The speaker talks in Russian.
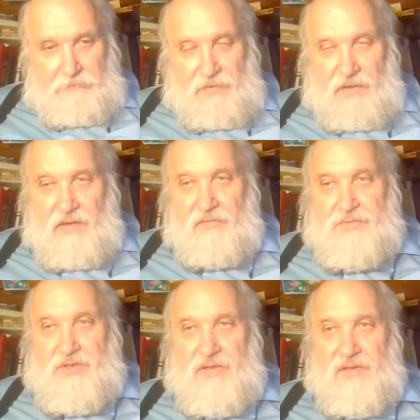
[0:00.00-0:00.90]
Я,
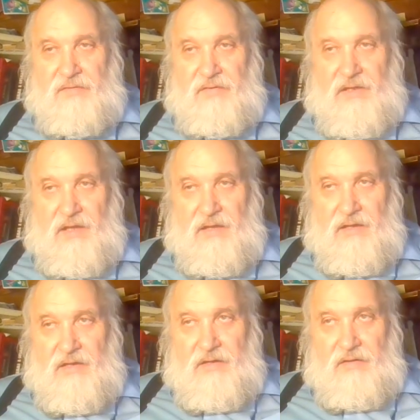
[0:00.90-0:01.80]
вообще-то говоря,
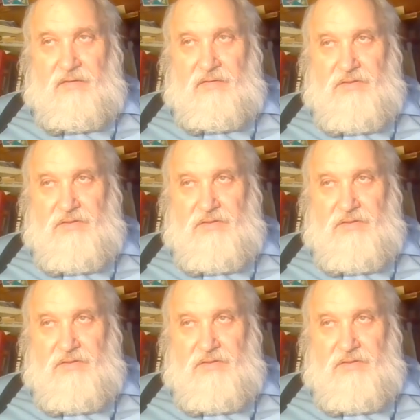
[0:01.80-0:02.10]
э,